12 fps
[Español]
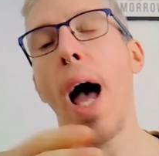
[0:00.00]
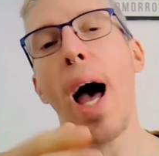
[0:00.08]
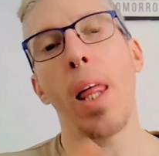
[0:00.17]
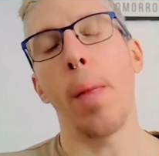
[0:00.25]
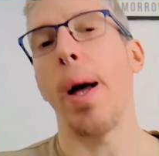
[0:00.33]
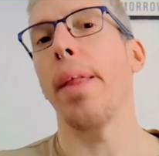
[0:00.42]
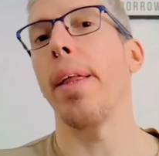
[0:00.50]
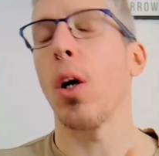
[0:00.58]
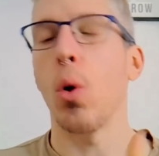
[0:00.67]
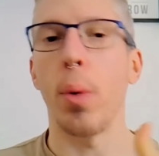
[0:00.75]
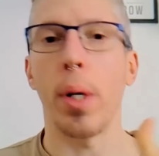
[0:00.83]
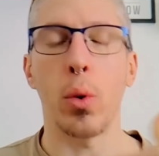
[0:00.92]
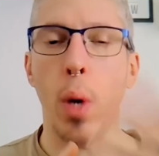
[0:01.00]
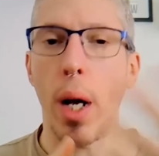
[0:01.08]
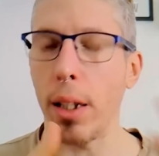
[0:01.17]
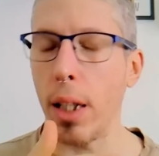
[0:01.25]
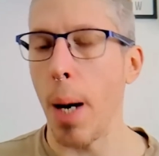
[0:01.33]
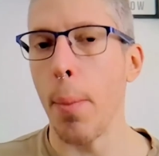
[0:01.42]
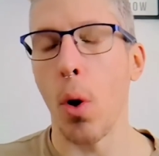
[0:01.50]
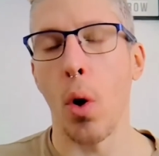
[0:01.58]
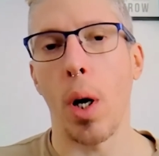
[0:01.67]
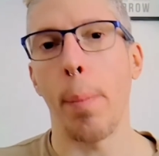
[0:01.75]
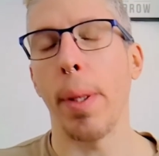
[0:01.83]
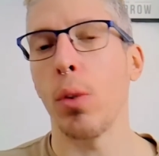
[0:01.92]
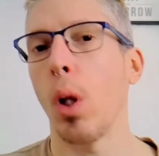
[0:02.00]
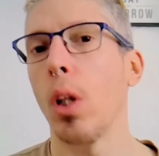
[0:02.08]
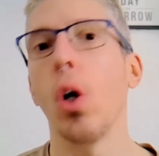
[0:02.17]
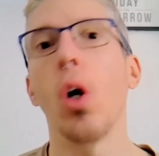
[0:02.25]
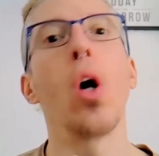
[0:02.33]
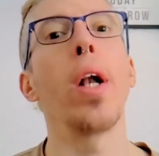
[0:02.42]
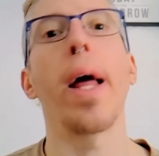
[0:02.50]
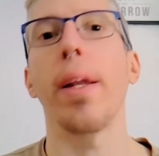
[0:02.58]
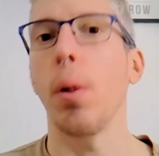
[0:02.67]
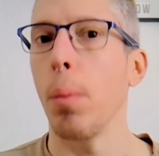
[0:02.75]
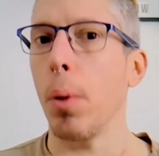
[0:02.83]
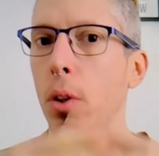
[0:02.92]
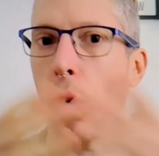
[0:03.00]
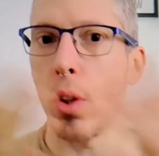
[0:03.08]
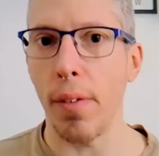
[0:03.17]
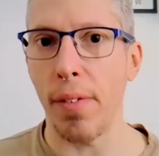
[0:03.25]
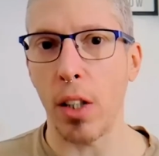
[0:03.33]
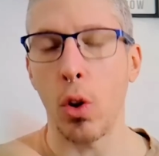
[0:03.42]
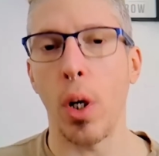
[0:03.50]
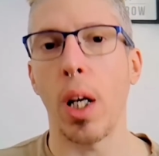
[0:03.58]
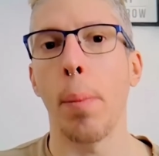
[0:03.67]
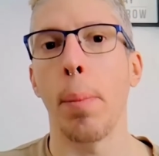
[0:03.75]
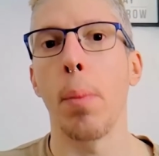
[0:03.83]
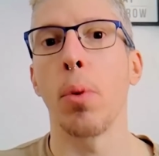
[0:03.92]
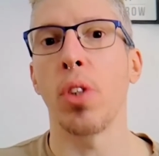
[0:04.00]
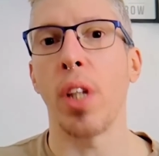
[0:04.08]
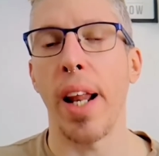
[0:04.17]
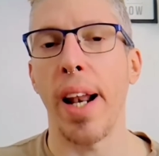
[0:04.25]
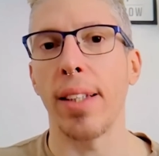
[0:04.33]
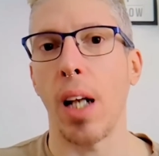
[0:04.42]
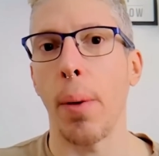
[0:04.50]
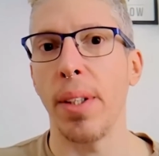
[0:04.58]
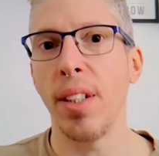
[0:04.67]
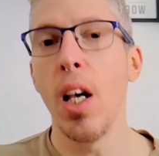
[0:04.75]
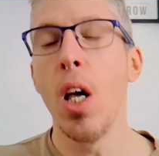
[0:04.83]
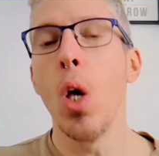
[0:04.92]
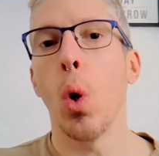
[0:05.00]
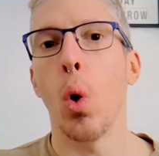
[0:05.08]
además de la cobertura que tengamos con respecto al dólar y un montón de factores que podemos tener a través,